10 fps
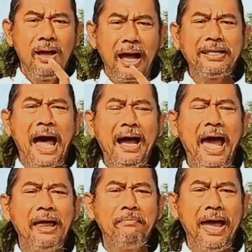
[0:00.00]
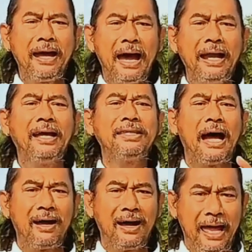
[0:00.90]
กระถางแฮนด์เมกอาณาจัก
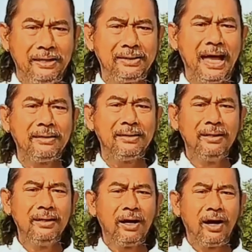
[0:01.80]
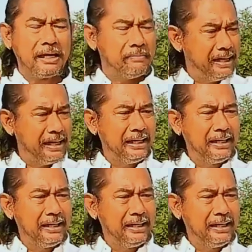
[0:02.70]
รแขนตัดก็จะมี